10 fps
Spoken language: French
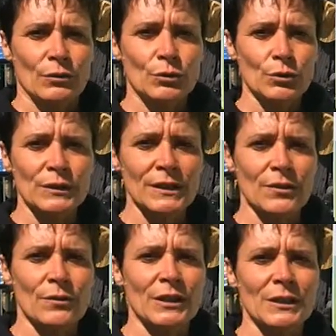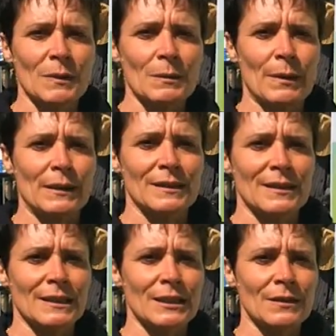Nos journées sont rythmées par des
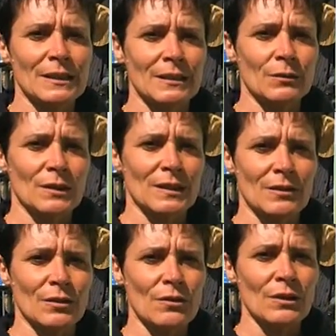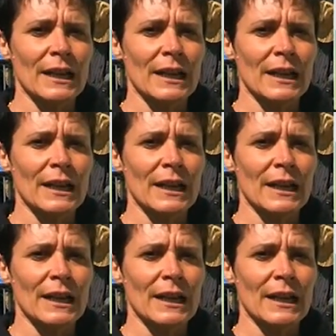activités de saison